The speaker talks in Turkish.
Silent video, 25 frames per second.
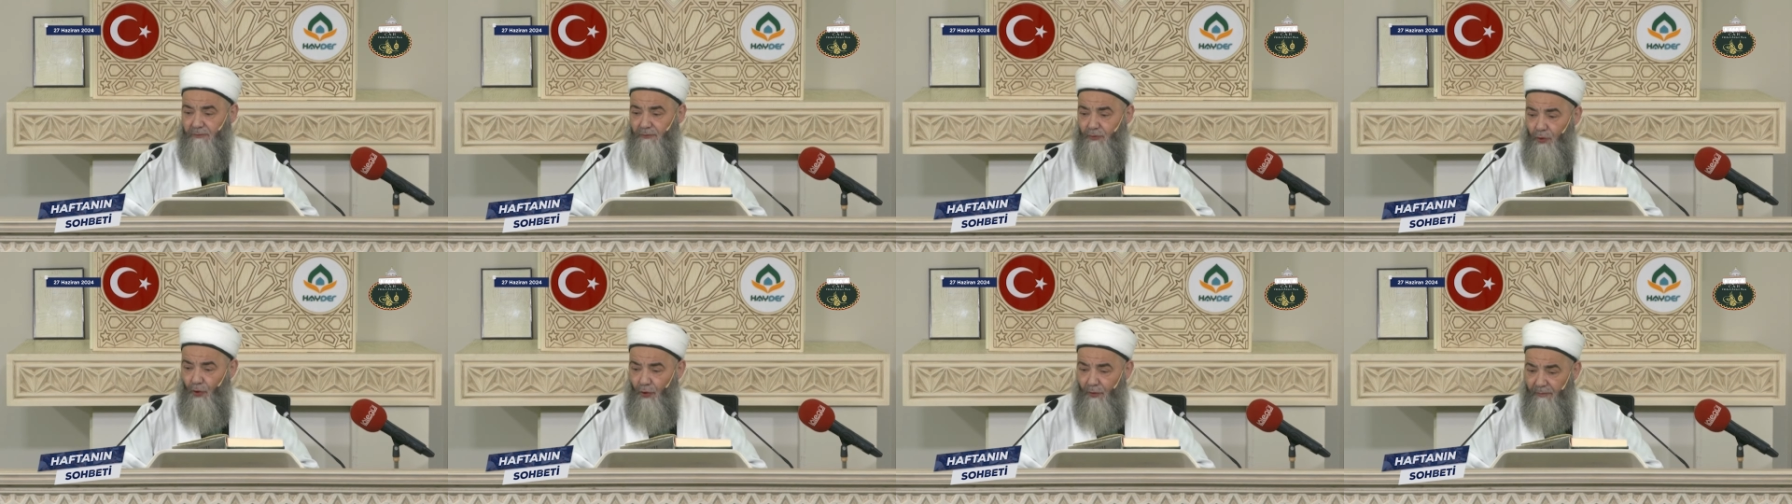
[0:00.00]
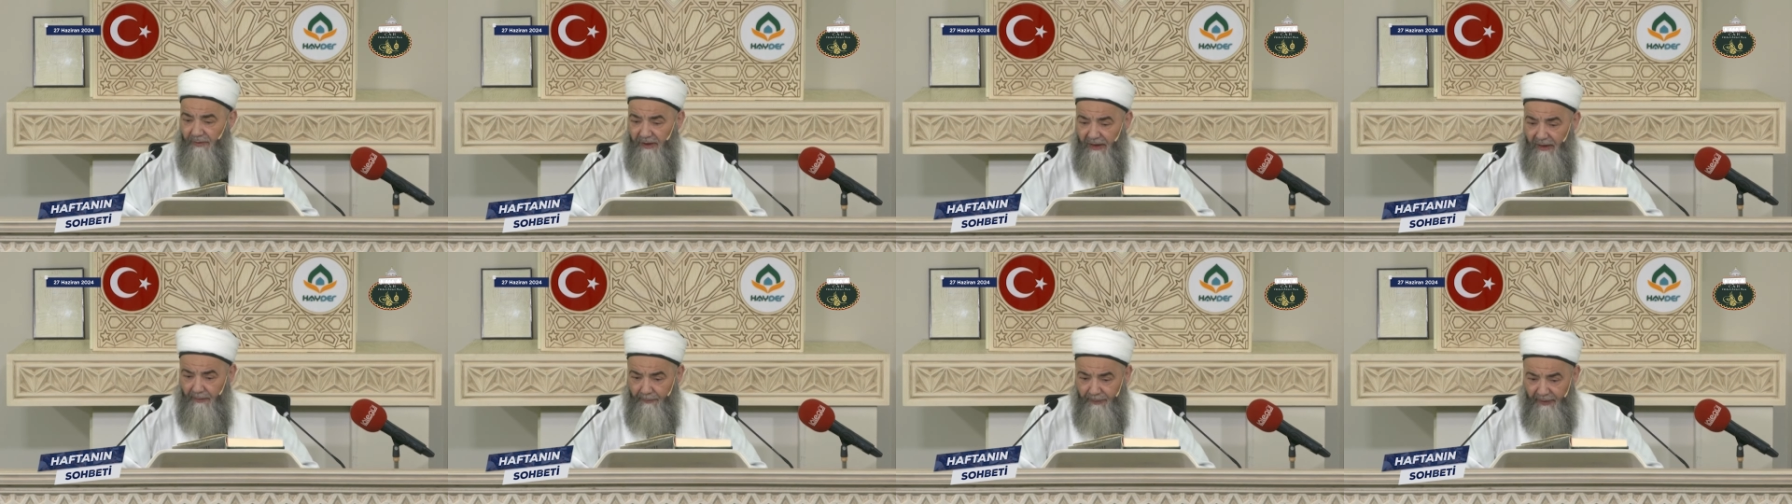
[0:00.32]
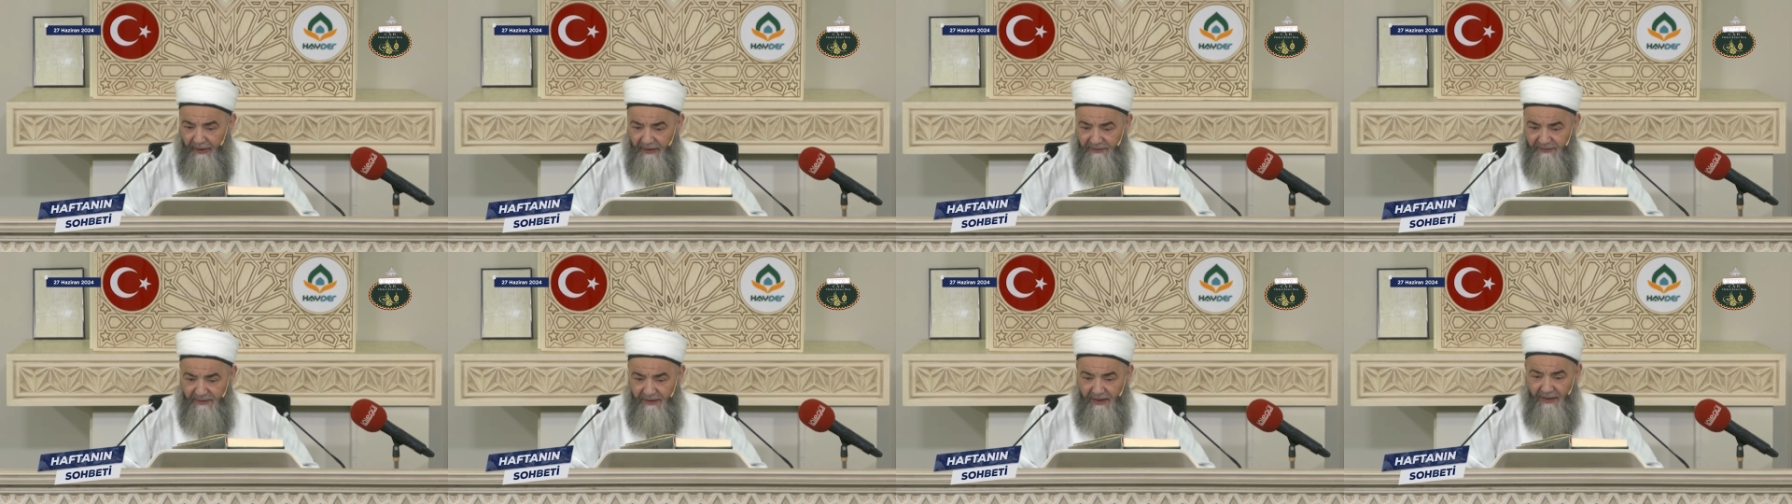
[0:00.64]
dövme
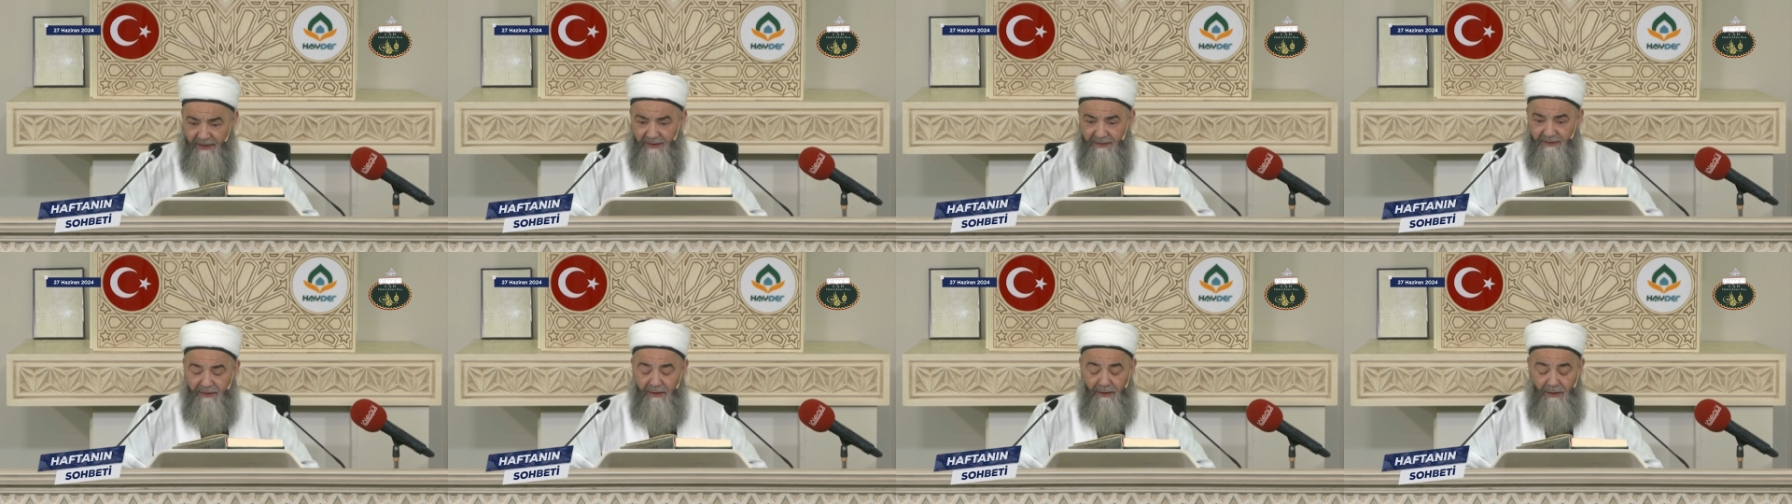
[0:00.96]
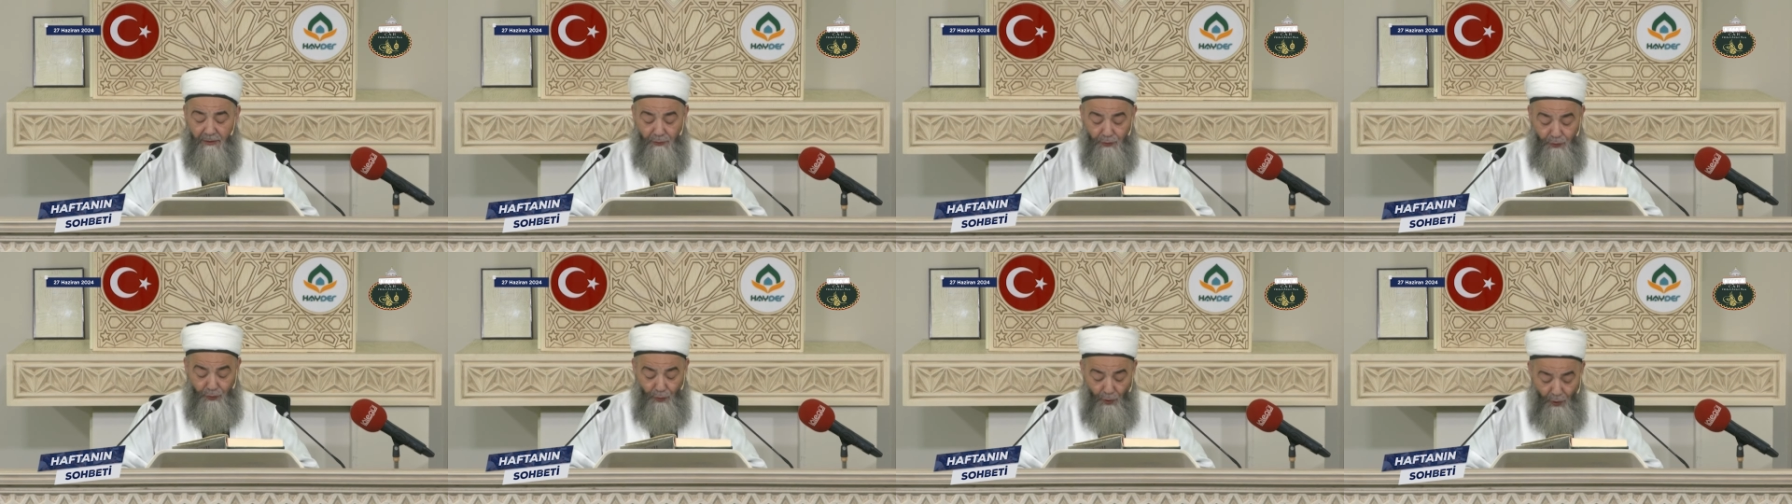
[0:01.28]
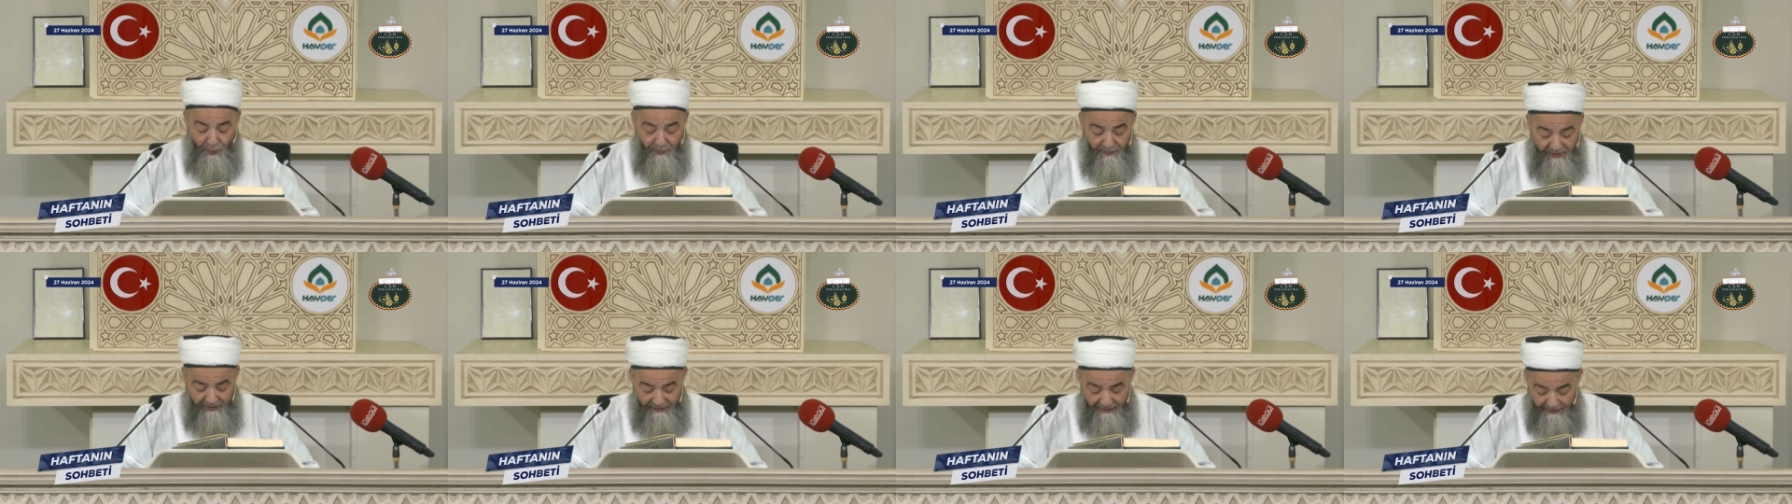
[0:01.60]
yapanlar,
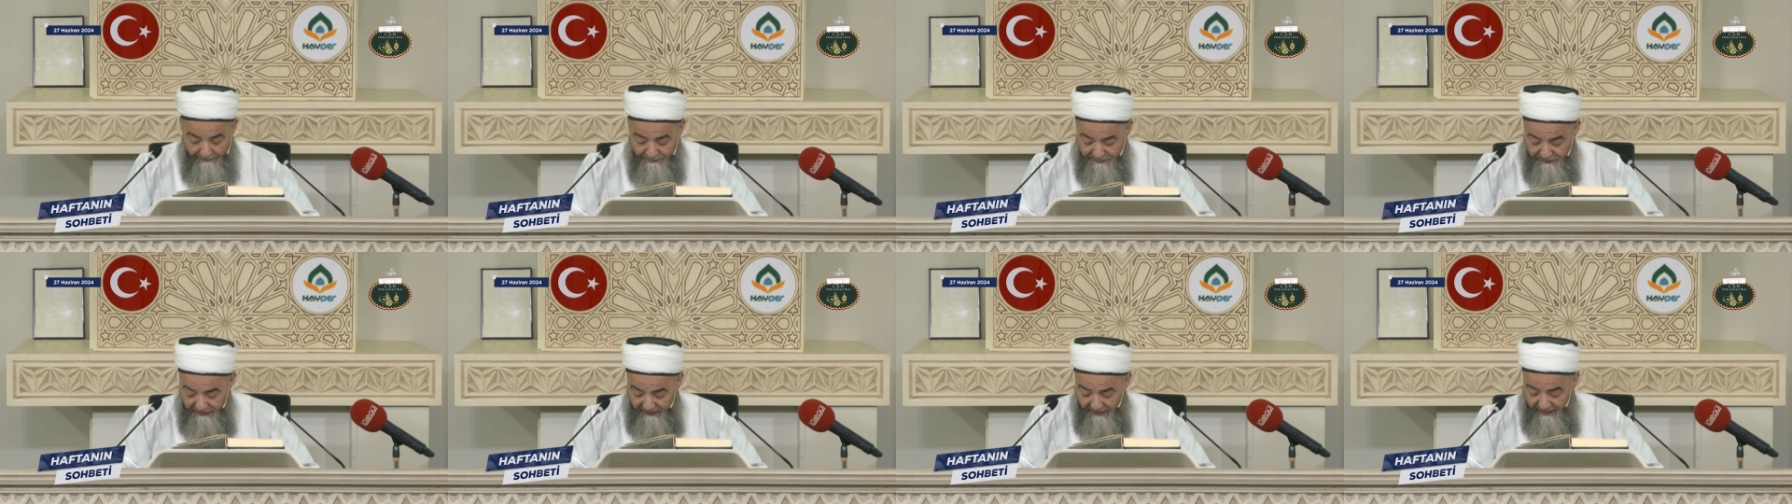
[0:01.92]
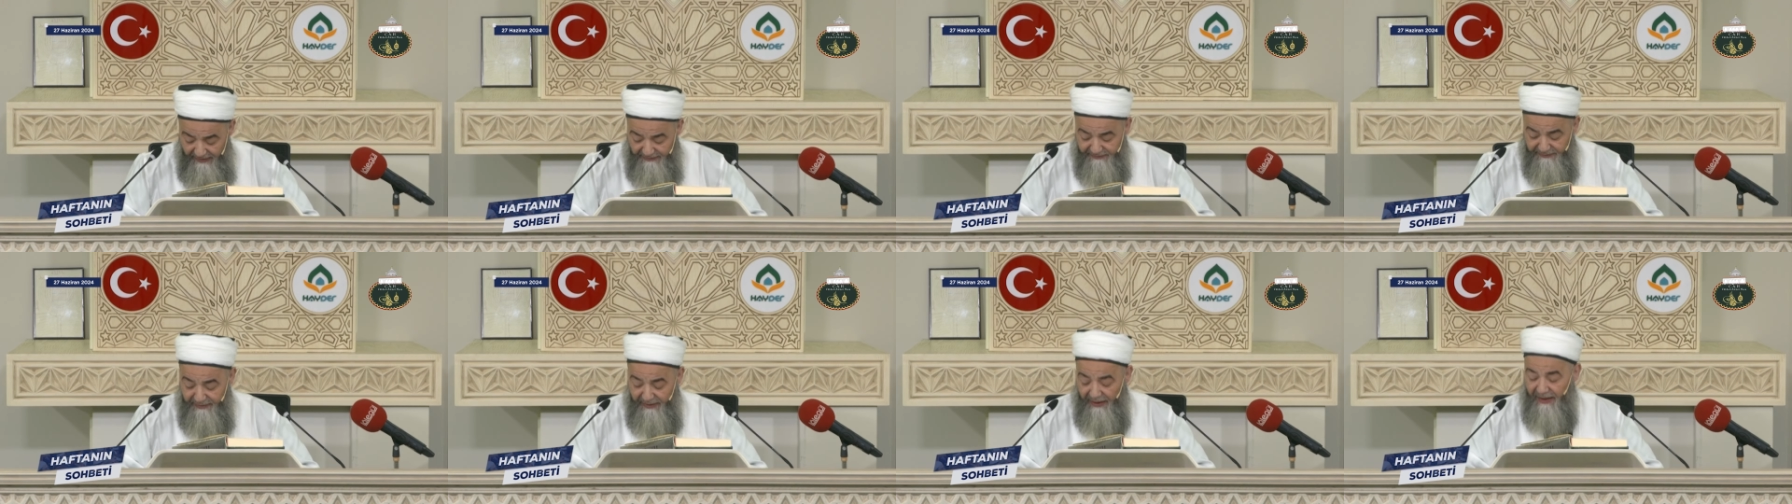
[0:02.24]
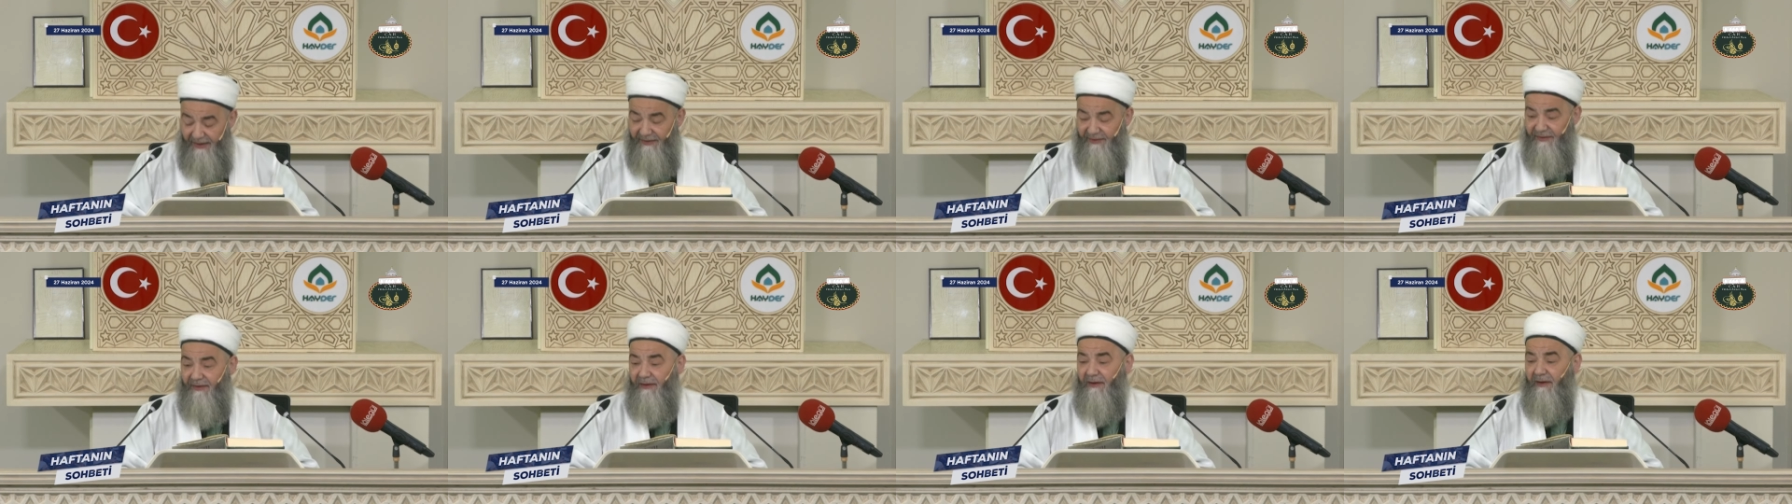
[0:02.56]
dövme
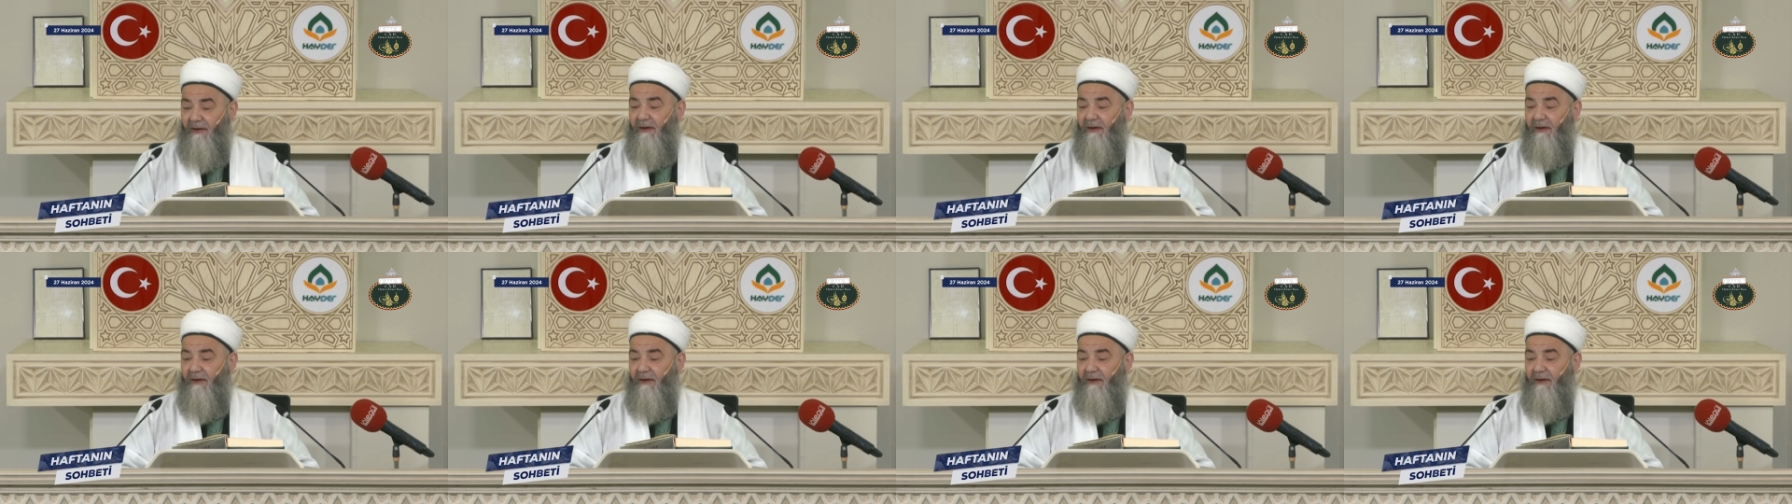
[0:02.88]
yaptıranlar